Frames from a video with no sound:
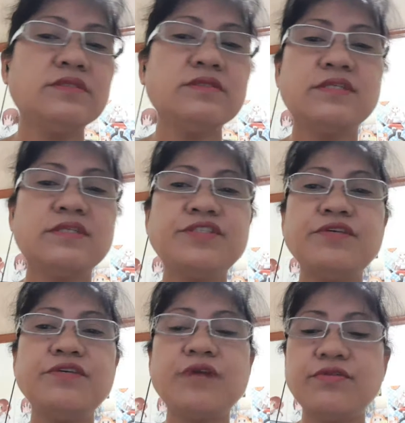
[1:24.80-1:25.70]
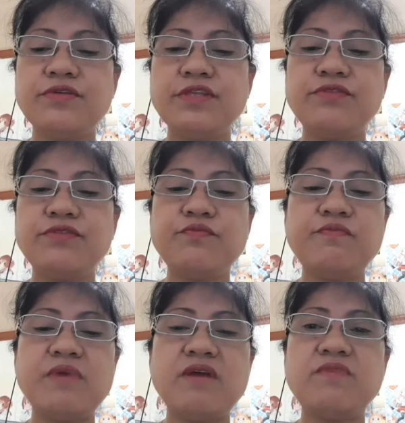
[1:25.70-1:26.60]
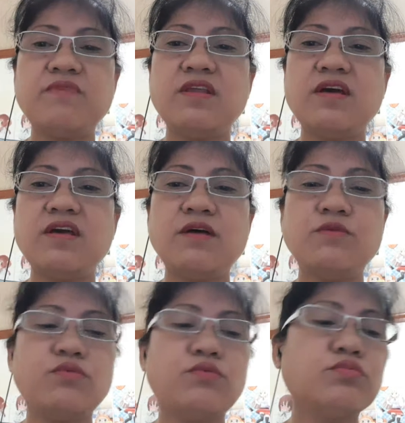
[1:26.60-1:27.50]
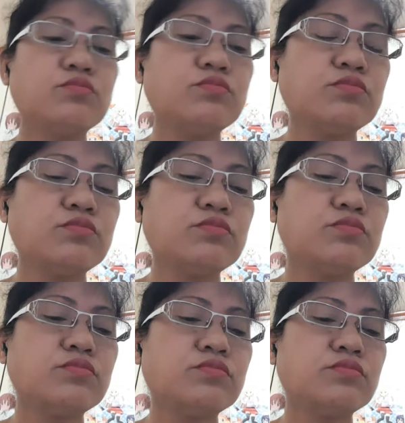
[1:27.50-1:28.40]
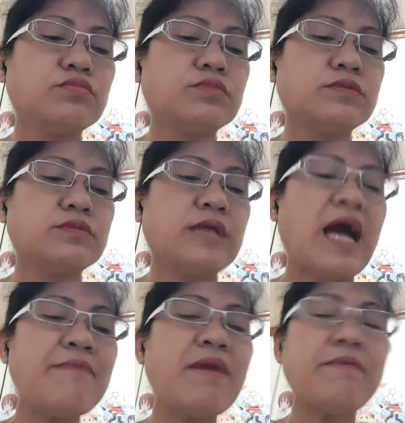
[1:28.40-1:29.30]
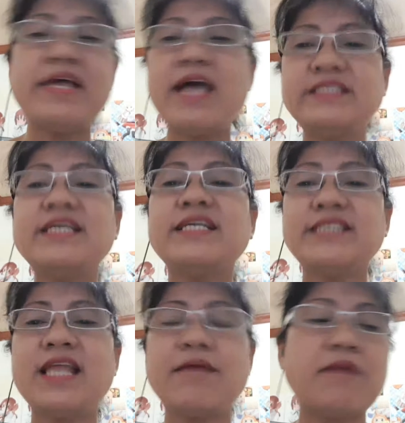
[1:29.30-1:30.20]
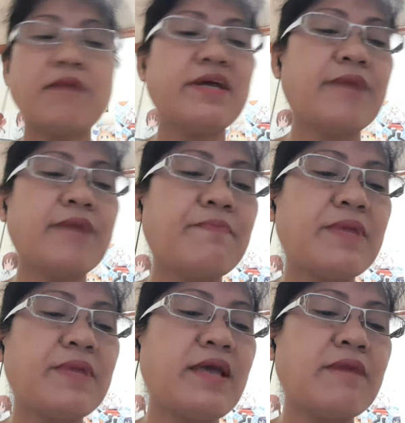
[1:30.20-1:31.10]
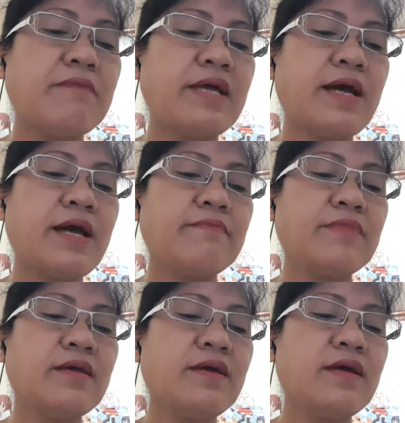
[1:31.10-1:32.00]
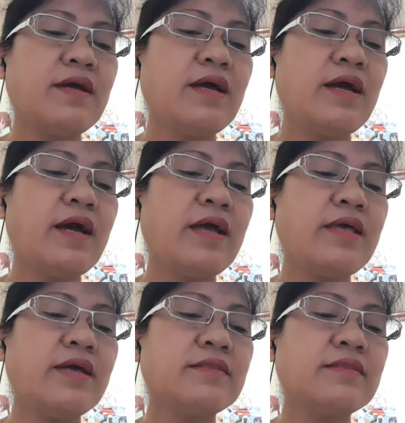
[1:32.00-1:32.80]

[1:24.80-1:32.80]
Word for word: Kasi yung ano dito po papalay, anong... Ah, mamaya. Sige, sige lang, mamaya, papalay, mamaya. Ayan.